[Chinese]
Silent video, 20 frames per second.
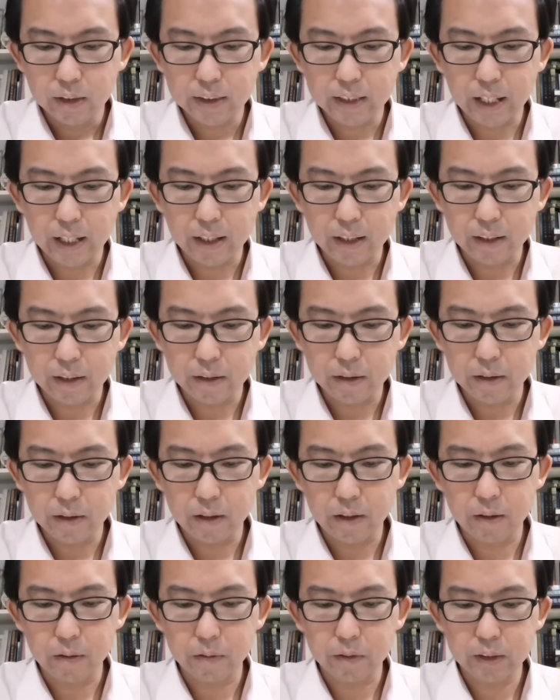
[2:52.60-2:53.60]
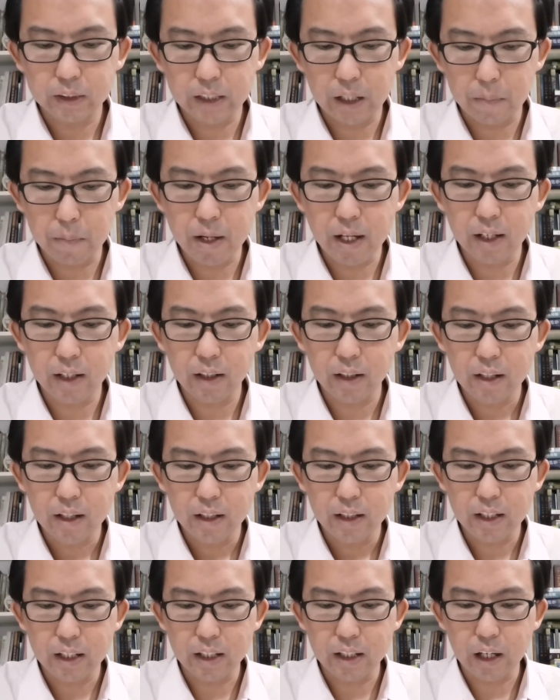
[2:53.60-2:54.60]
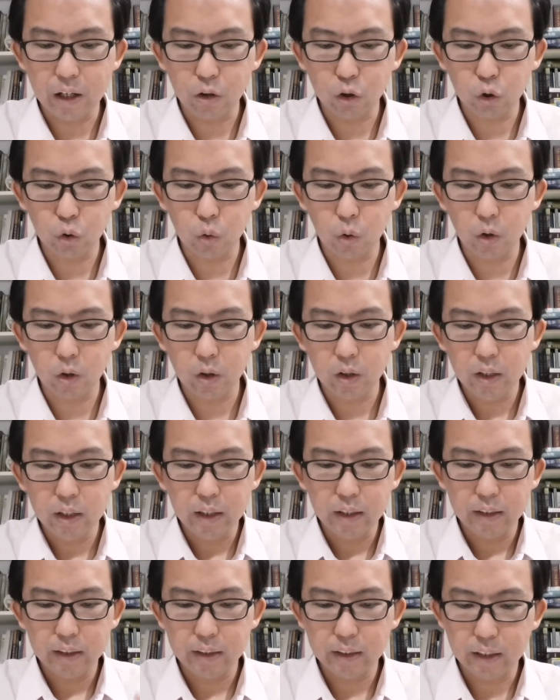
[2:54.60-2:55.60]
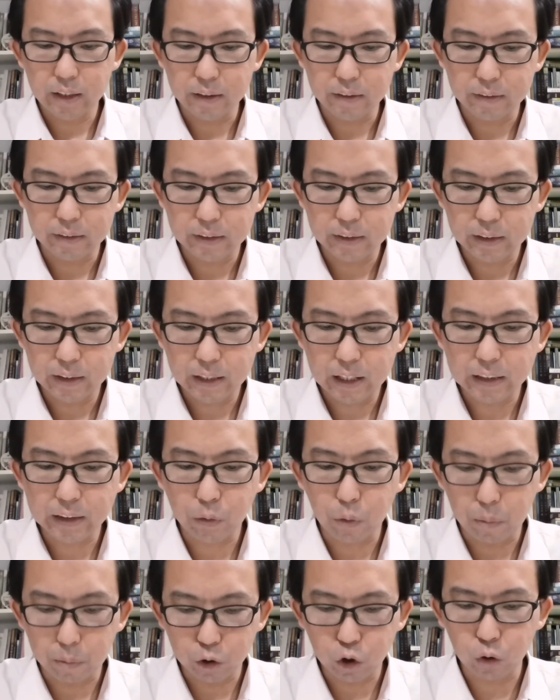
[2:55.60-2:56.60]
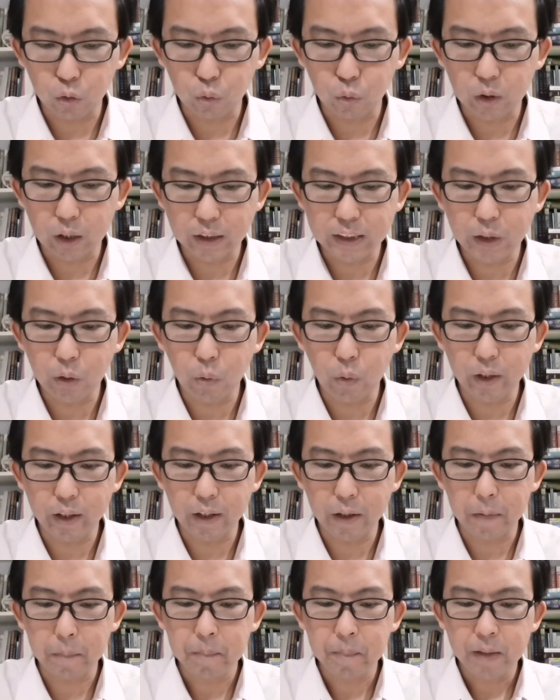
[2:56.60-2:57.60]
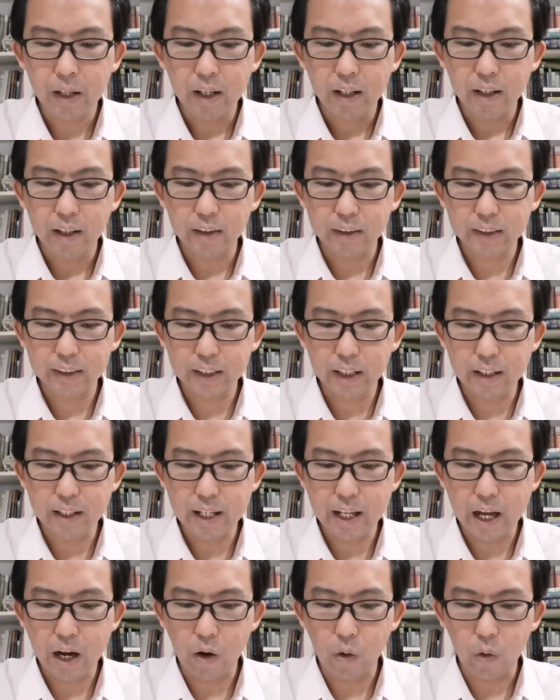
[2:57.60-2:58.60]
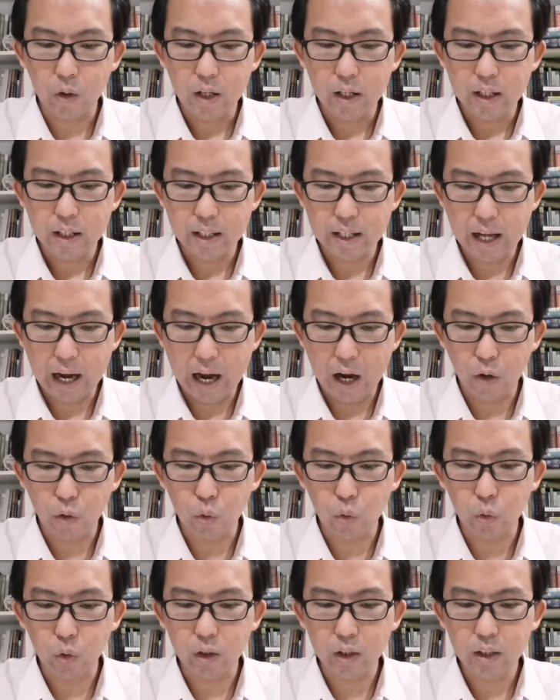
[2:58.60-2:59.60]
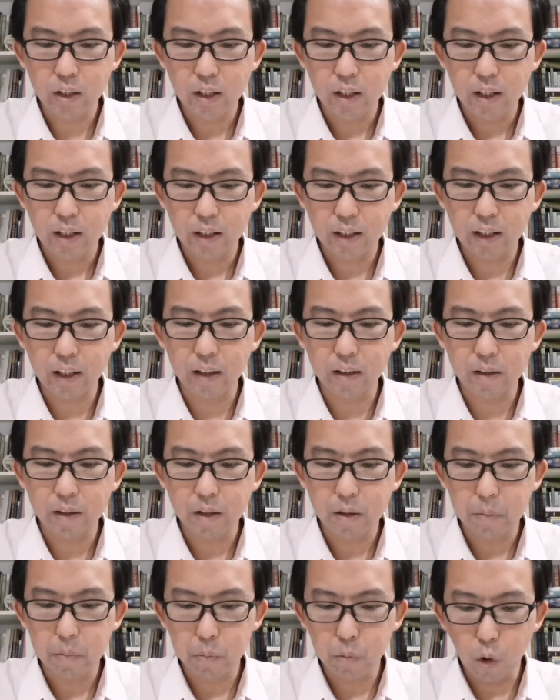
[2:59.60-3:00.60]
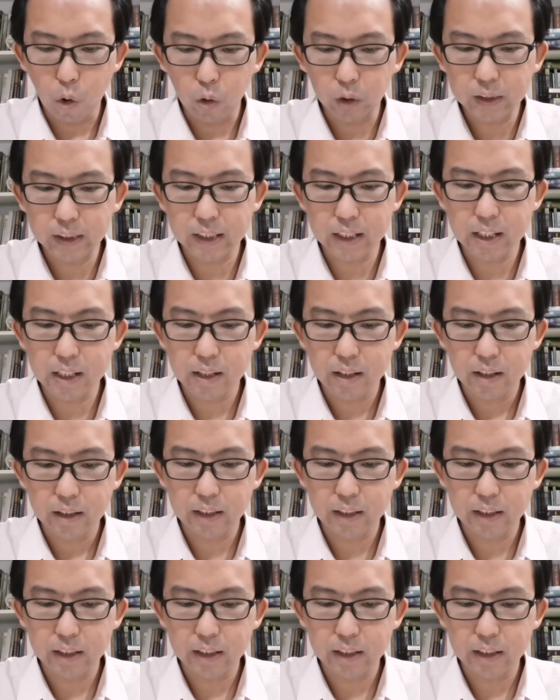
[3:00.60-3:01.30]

在呃前面呢提到说，呃，刚才我们所读到经文哈，生了亚伦跟摩西